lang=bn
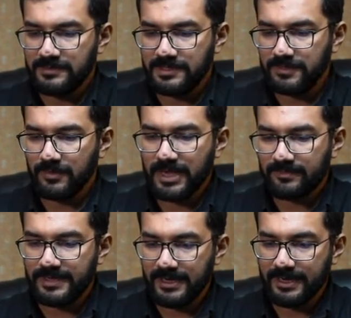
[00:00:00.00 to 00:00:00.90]
তৃতীয়
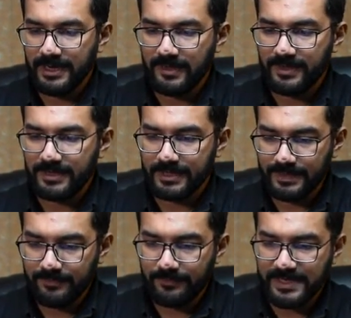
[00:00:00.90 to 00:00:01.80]
কাপটি এনে আমি এটাকে
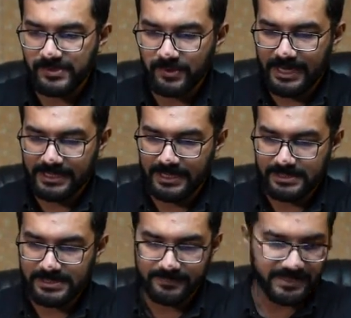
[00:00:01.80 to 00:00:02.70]
বেজোর একটা
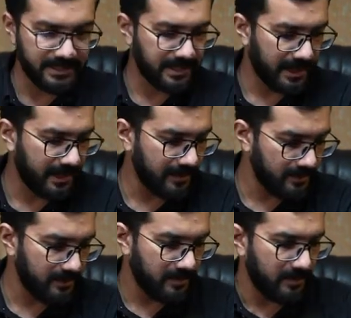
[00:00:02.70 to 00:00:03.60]
সাবজেক্ট এখানে
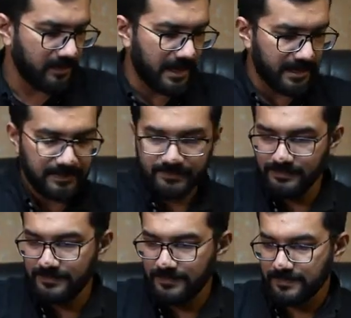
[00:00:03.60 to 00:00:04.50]
রাখলাম
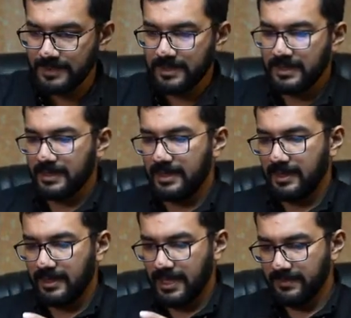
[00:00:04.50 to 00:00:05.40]

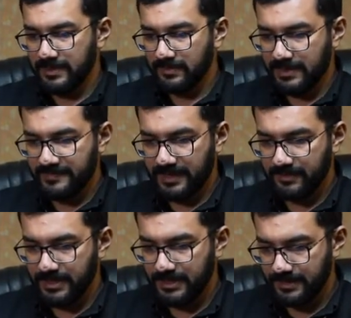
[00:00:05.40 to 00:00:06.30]
এবার তোলা ট্রাই করি